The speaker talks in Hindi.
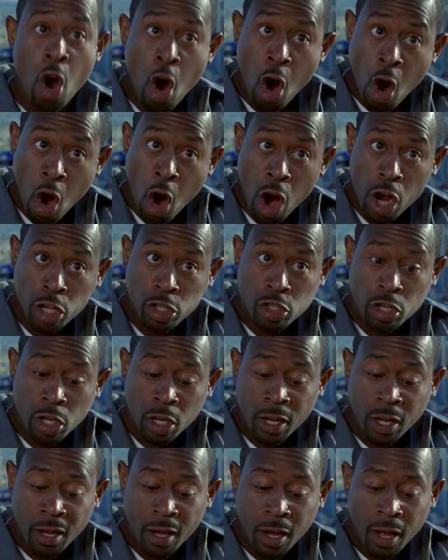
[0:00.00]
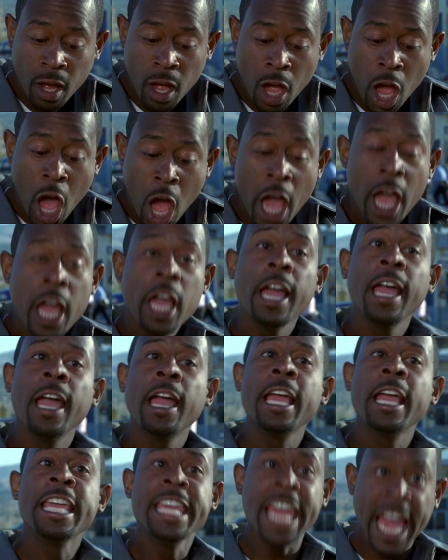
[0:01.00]
अंतर्राष्ट्रीय
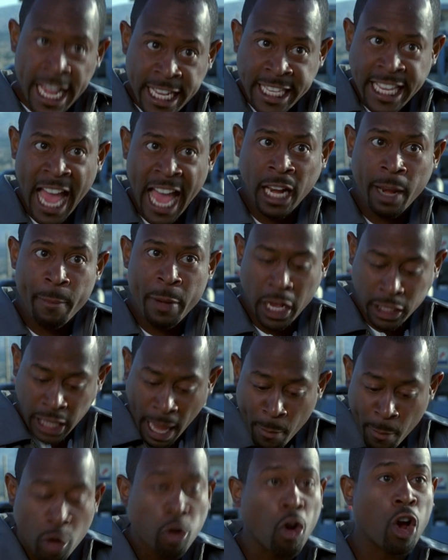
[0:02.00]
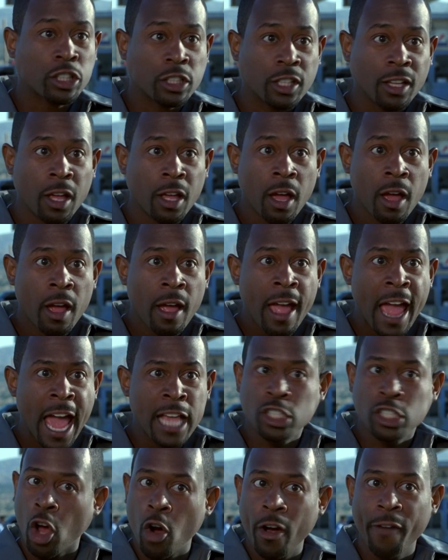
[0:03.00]
क्योंकि मैं सीमा के इस पार हूँ
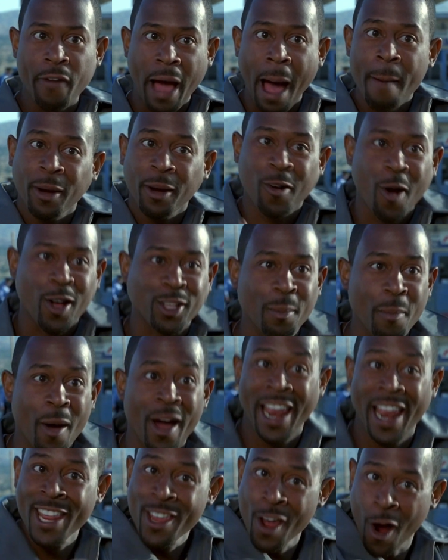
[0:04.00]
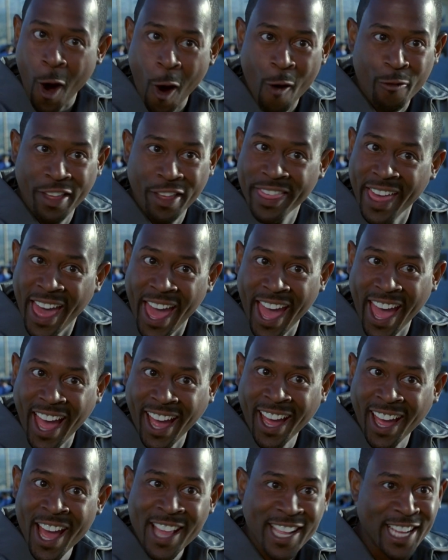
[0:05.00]
अब मैं यहाँ हूँ और तुम वहाँ हो
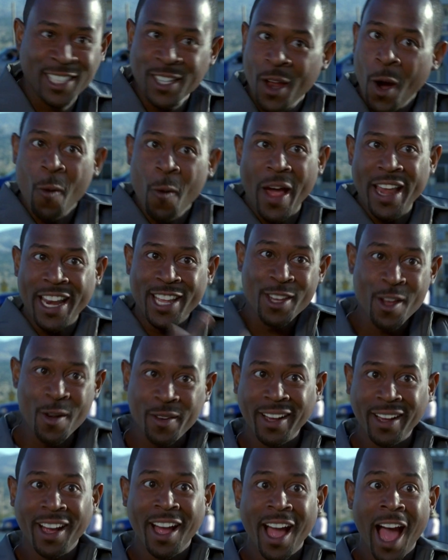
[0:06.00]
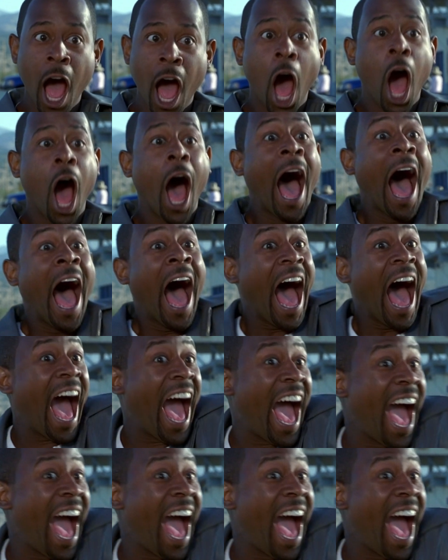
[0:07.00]
इसलिए तुम मुझे गिरफ्तार नहीं कर सकता